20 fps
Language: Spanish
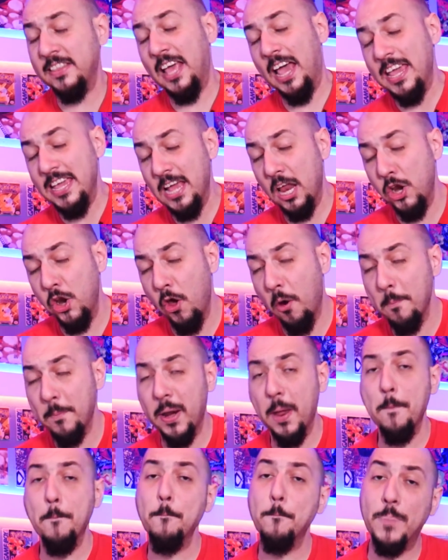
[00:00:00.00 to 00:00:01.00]
de ahí el
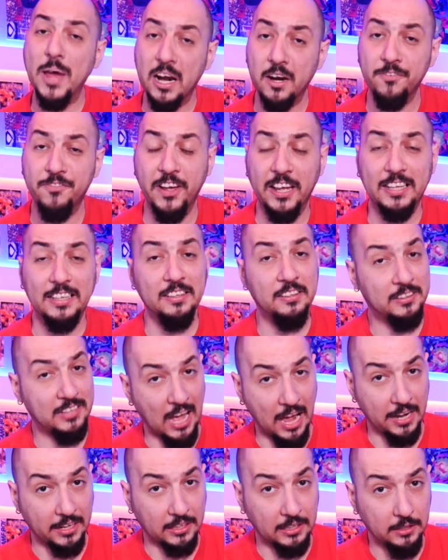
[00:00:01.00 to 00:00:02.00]
nombre Perfect
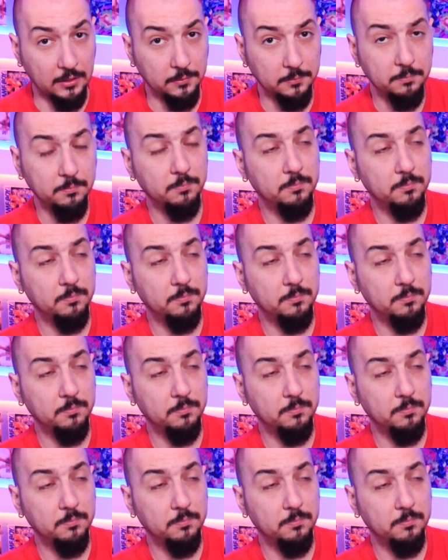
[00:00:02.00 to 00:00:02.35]
Dark.